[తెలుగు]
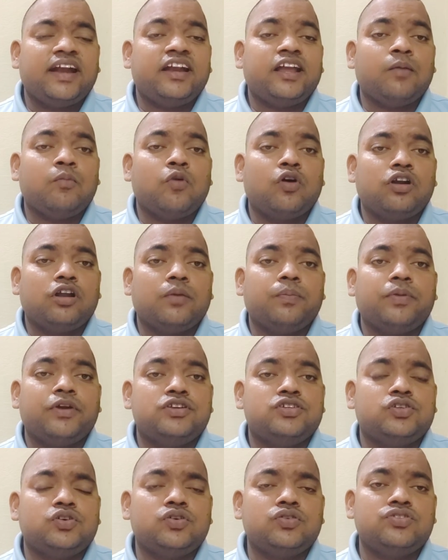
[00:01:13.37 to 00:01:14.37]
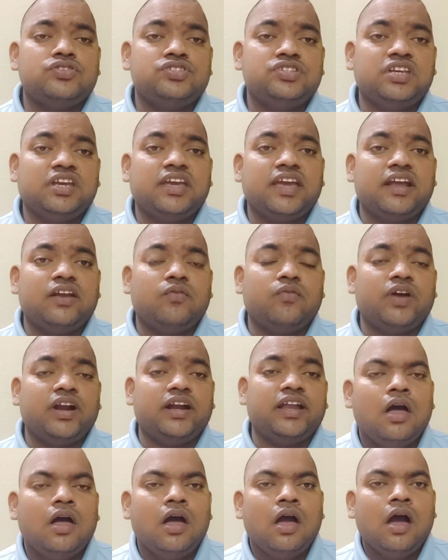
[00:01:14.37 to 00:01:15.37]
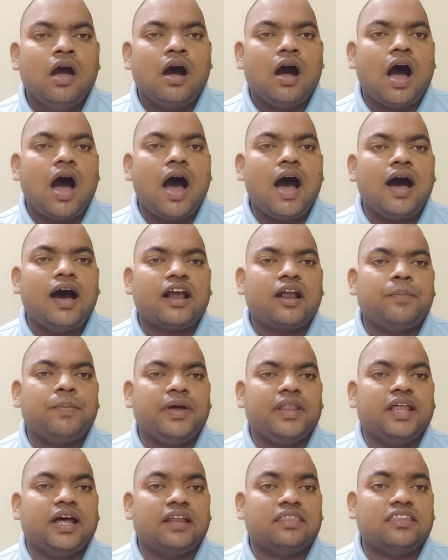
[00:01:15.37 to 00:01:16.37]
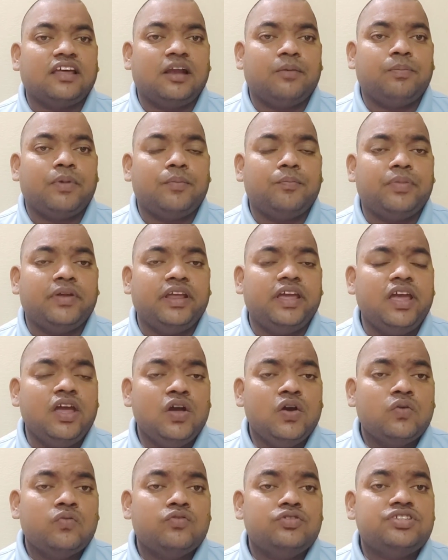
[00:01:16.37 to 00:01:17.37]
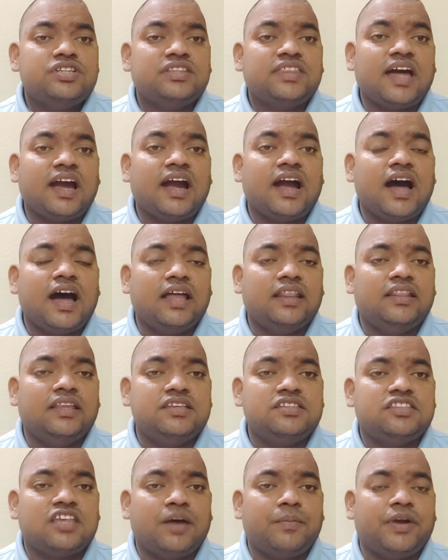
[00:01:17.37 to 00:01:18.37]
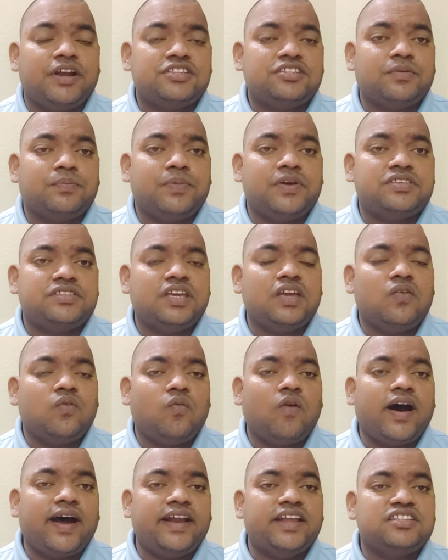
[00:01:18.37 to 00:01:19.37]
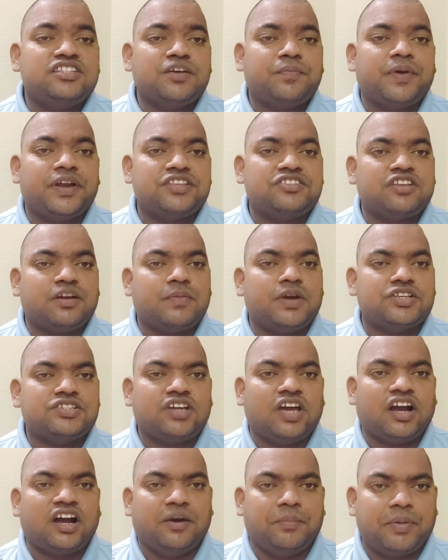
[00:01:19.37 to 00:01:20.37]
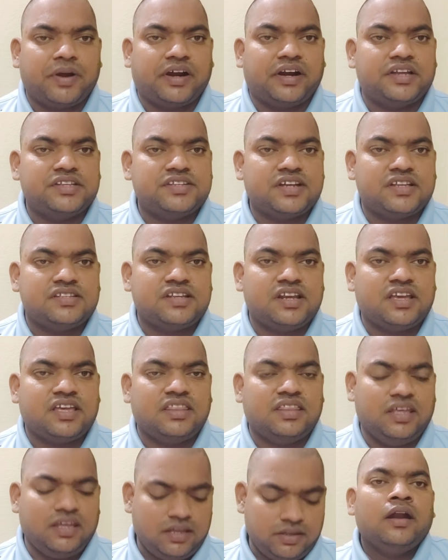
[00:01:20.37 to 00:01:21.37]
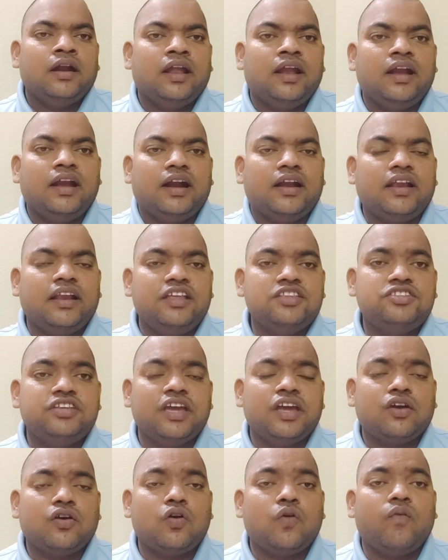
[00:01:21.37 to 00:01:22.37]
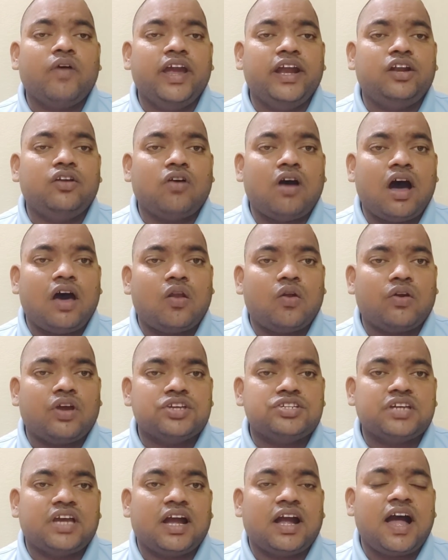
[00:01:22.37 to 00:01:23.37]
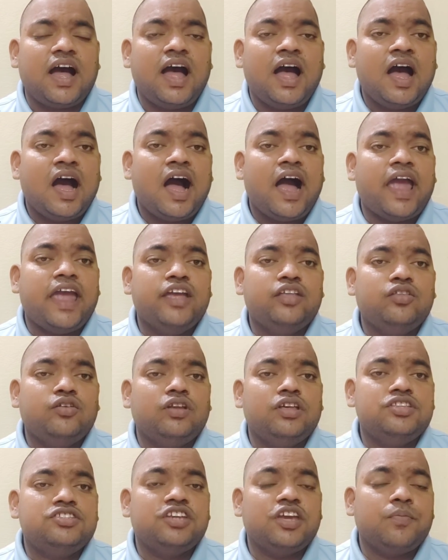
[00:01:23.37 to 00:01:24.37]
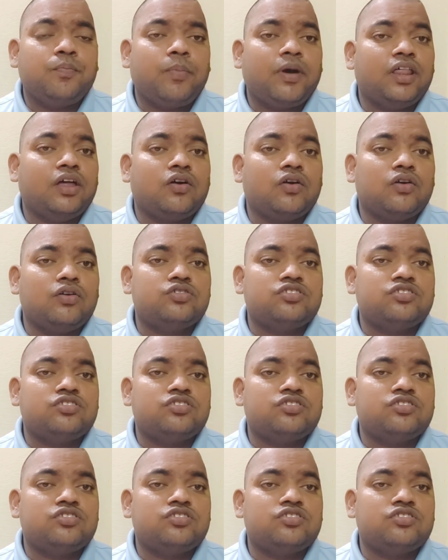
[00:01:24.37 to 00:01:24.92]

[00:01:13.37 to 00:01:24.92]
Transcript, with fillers: టమోటా పేస్టు చికెన్ వంటి ఆహార పదార్థాల పంపిణీ ఉచితంగా అందిస్తామని చెప్పేసి వాణిజ్య పరిశ్రమల శాఖ ప్రకటించడం జరిగింది నిన్నటి నుంచి కువైటు ఆరోగ్య శాఖ ఐదు నుంచి పదకొండు